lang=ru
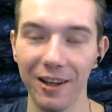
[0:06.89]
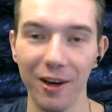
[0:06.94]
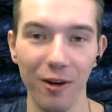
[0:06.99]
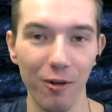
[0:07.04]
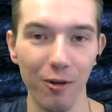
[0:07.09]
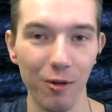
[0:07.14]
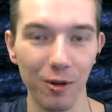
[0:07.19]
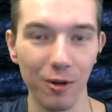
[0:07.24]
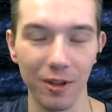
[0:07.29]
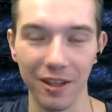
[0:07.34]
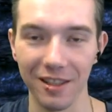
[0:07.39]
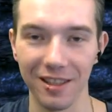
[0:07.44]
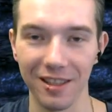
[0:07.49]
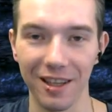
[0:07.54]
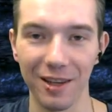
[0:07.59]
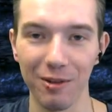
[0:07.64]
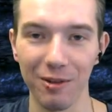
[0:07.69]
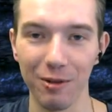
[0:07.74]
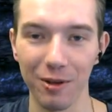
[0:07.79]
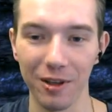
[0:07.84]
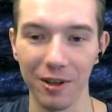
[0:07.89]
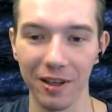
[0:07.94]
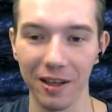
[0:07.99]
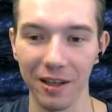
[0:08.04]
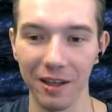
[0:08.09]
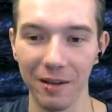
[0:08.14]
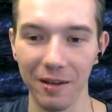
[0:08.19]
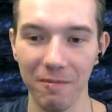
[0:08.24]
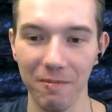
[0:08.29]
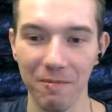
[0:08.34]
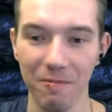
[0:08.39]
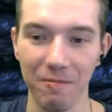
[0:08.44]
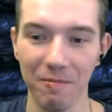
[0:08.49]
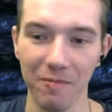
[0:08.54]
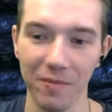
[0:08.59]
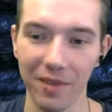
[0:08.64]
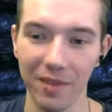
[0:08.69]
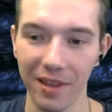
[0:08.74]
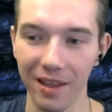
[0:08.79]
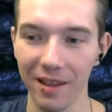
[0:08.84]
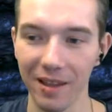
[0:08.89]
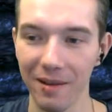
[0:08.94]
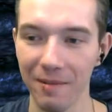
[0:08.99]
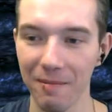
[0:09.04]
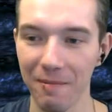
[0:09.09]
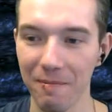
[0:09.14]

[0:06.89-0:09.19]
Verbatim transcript: Вот я за кого играю. Да.